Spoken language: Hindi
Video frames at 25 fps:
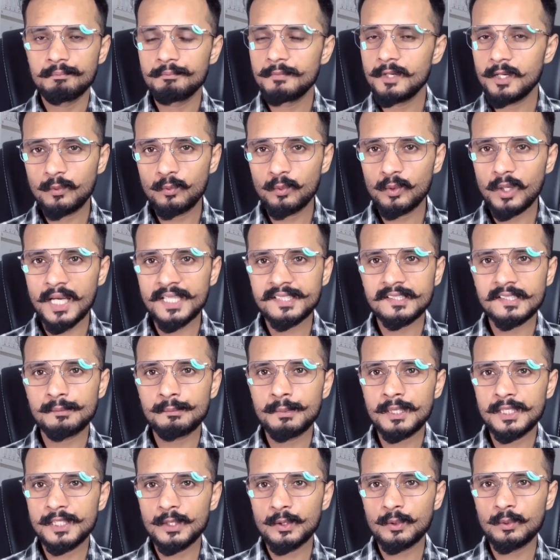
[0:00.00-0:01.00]
बिल्कुल आज के डेट
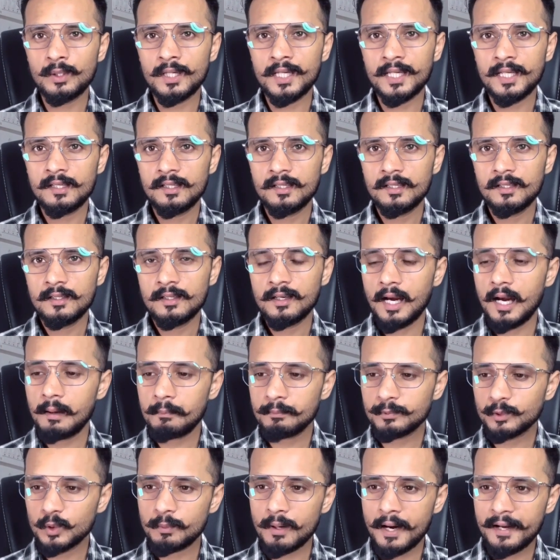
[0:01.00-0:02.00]
में जीरो है
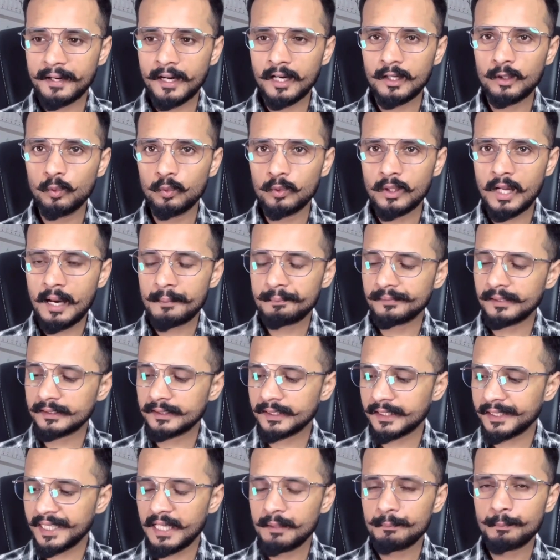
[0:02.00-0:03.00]
अब दोबारा लूना अपना
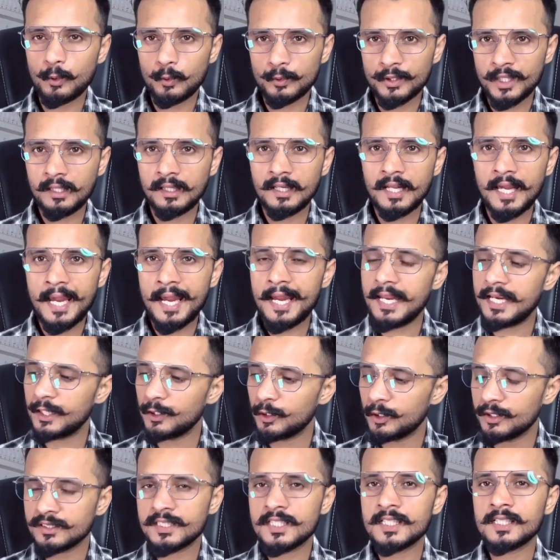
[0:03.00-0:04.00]
सेकेंड प्रोजेक्ट लाया
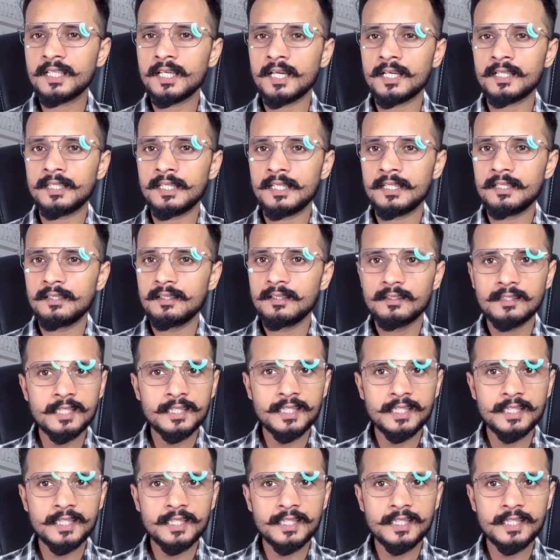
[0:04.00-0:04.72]
एलियंसी करके